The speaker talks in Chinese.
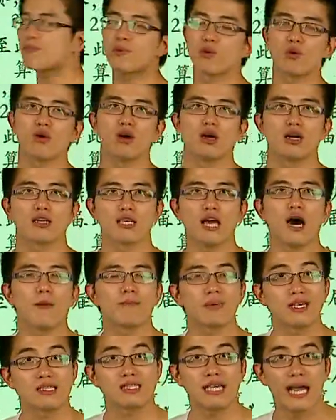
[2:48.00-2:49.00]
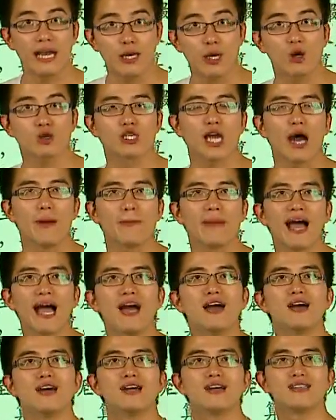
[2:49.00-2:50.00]
部要比赛六场
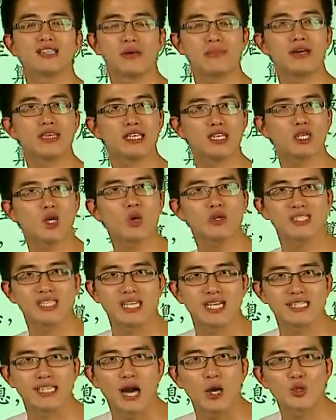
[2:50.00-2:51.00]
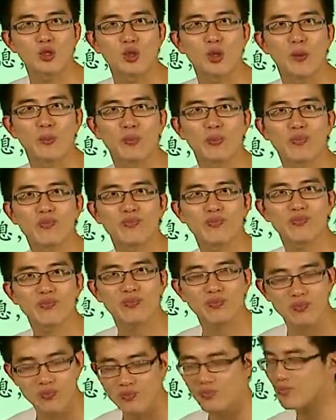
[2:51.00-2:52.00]
吧，嗯，那么一共几个小组？一
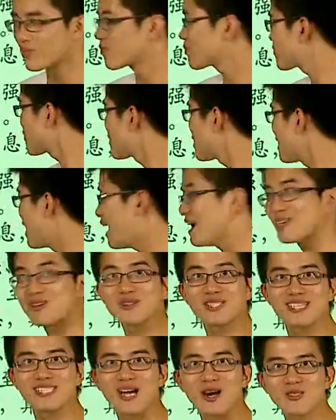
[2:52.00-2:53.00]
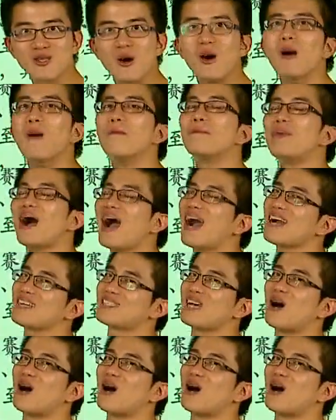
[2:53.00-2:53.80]
共四个小，啊，一共几小组？八个